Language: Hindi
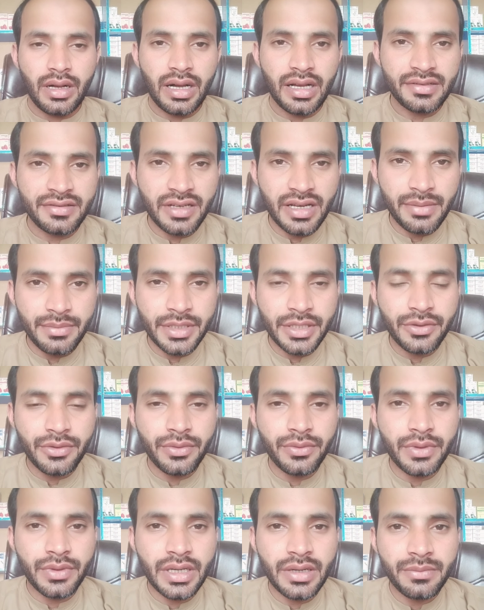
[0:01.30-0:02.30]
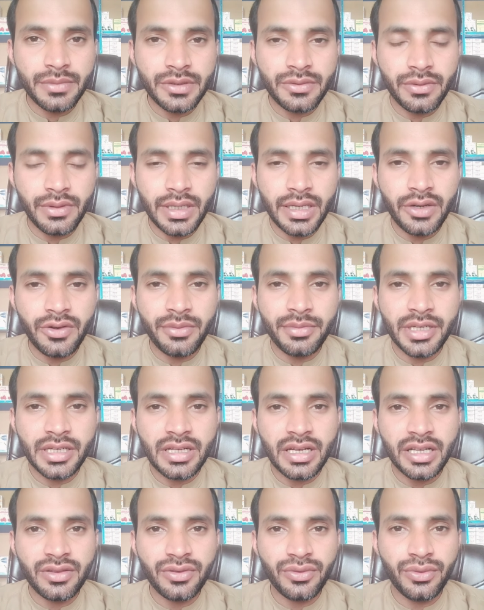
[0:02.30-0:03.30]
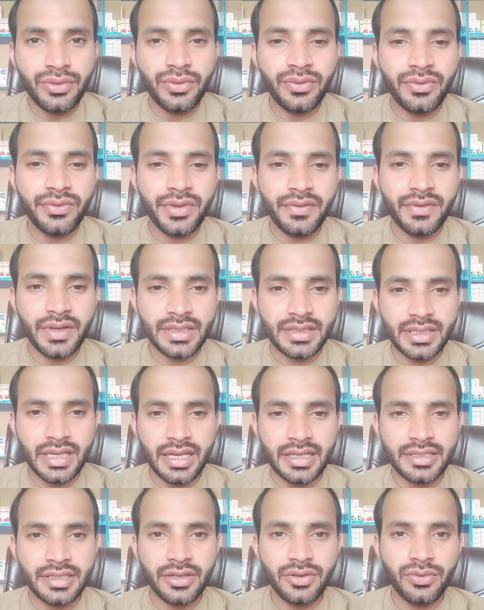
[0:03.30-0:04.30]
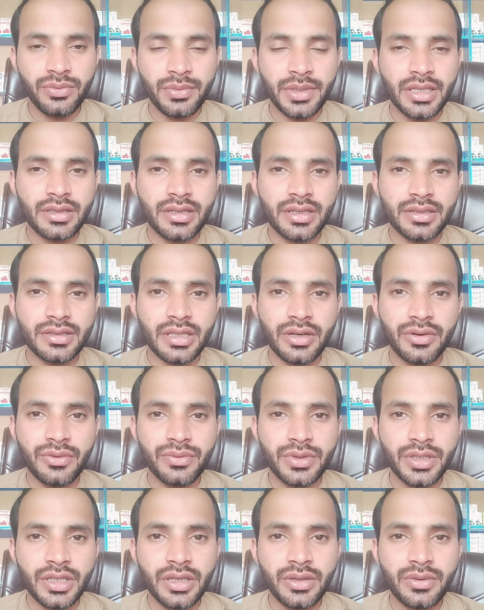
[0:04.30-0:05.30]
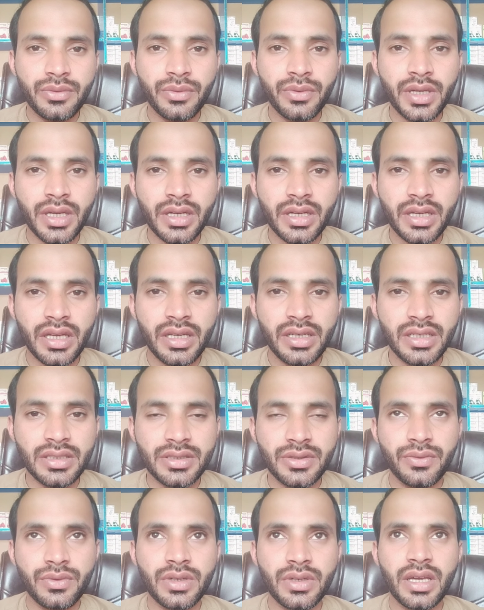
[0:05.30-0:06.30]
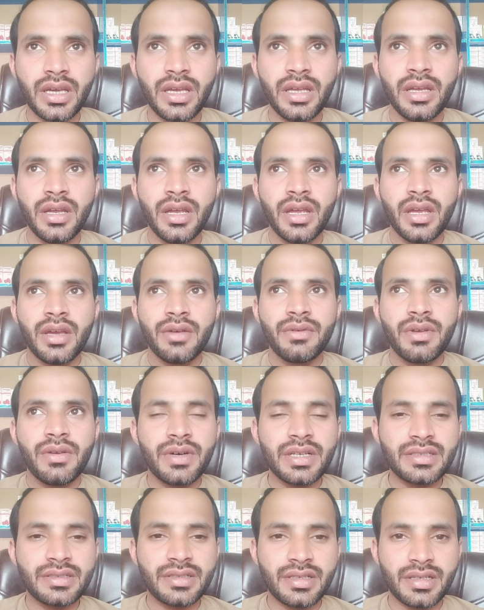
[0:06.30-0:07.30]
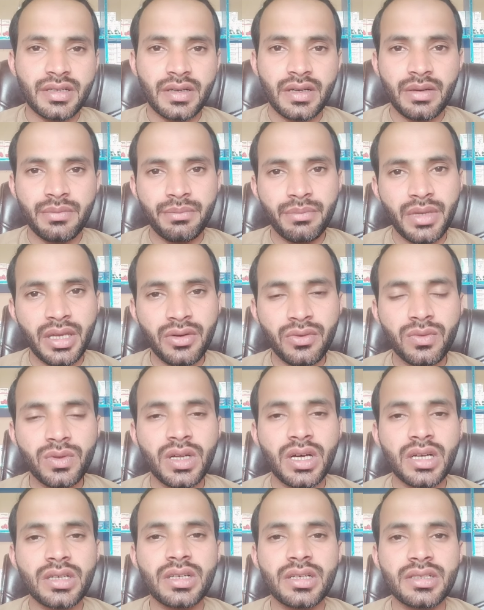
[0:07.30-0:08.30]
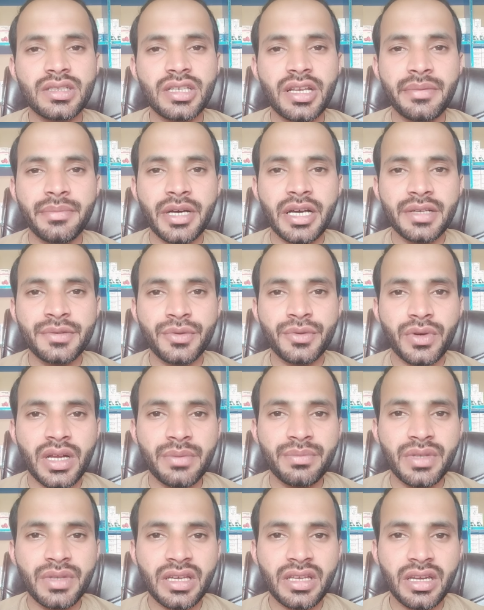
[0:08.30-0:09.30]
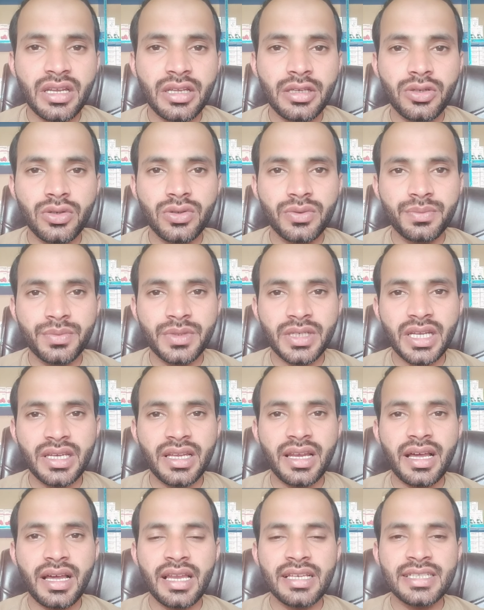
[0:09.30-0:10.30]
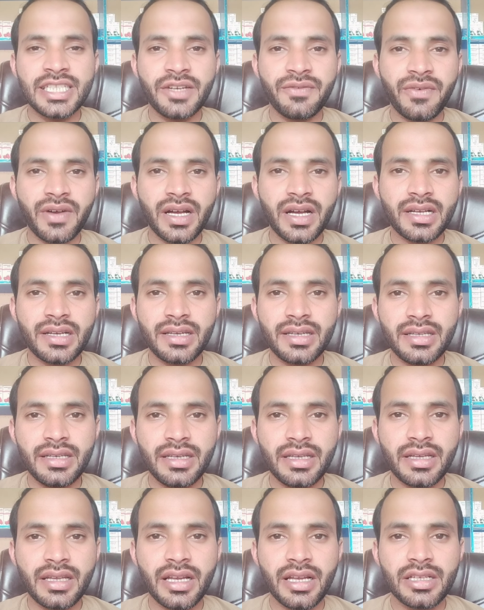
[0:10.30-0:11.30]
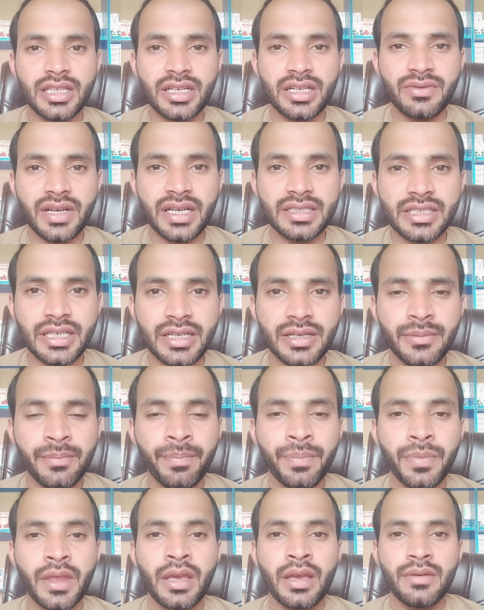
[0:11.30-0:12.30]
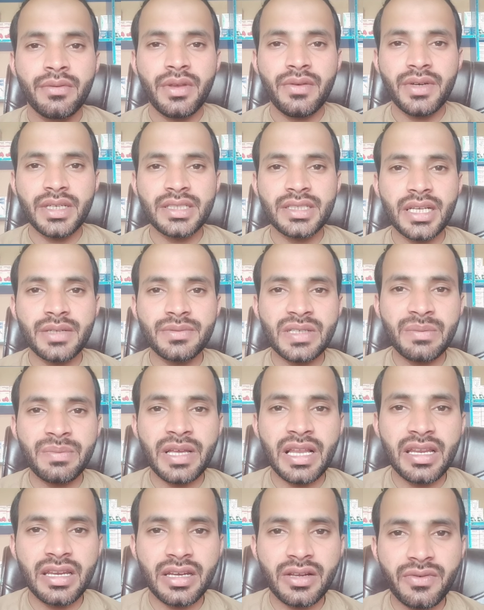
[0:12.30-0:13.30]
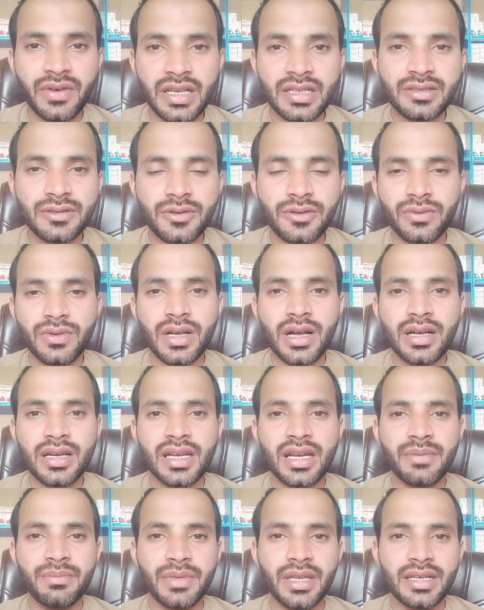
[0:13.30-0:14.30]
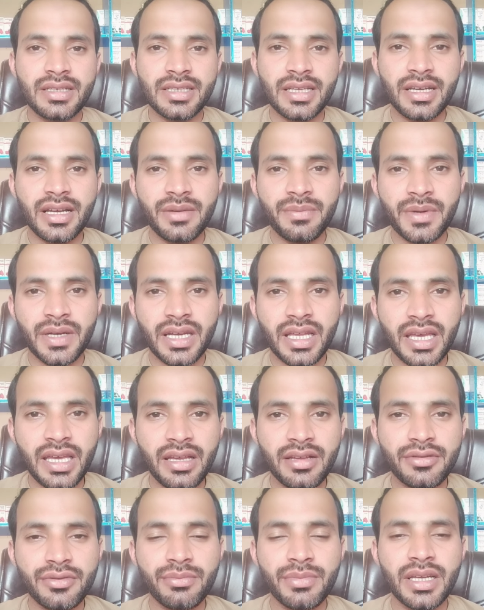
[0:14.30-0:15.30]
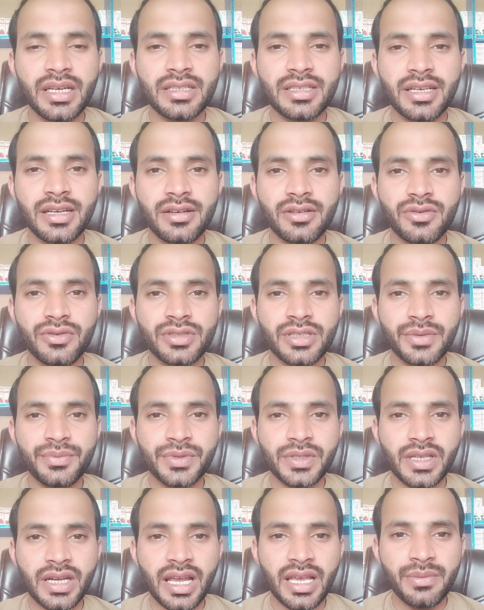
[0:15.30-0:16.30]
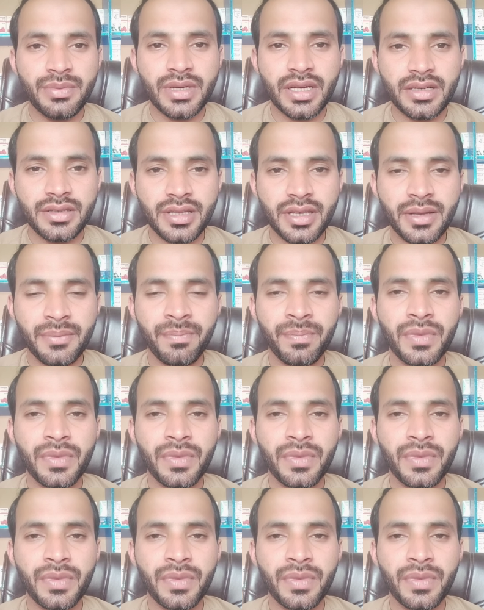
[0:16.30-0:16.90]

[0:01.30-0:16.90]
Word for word: अस्सलाम वालेकुम वरहमतुल्लाहि वबरकातुहू वीवर्स कैसे हैं उम्मीद करता हूँ ठीक होंगे खैरियत से होंगे वीवर्स मैं हूँ डॉक्टर सरबास और आप देख रहे हैं यूट्यूब चैनल अल शिफा क्लिनिक हेल्थ एडवाइज़र वीवर्स सबसे पहले रिक्वेस्ट करूंगा अगर आप मेरे चैनल पर नए हैं तो मेरे चैनल को सब्सक्राइब कर दें